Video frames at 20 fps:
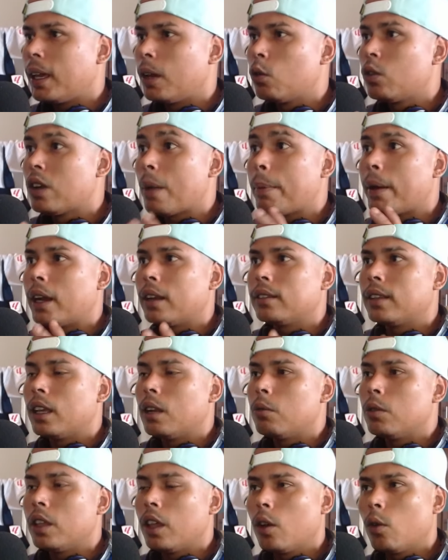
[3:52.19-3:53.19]
una parte del
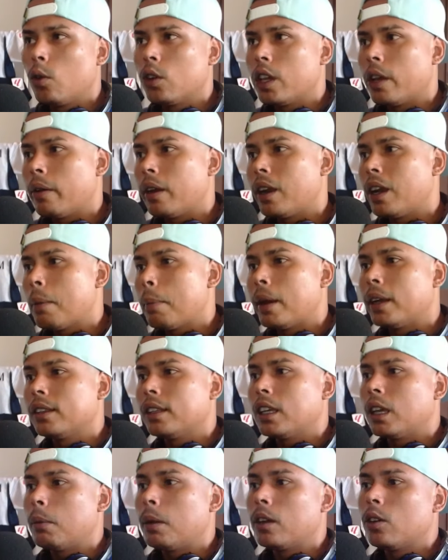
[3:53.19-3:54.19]
video, voy a ver la parte
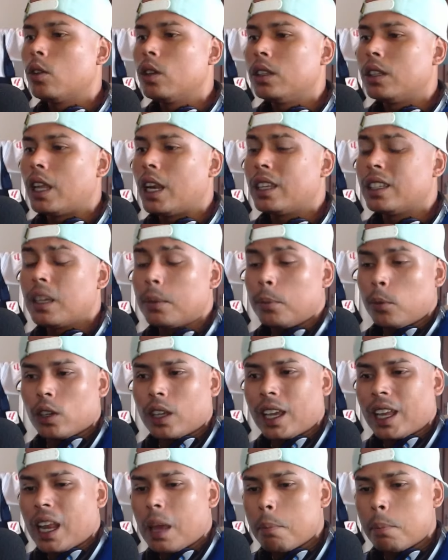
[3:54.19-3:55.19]
que más nos interesa
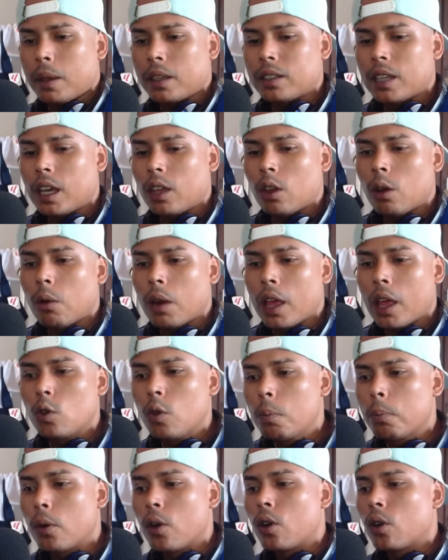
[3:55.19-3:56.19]
porque él ha empezado hablando un
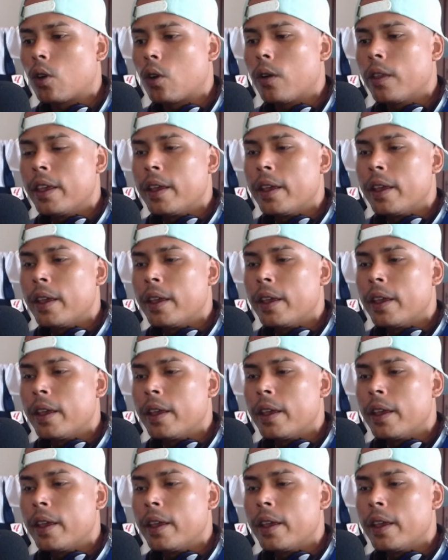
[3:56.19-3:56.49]
poco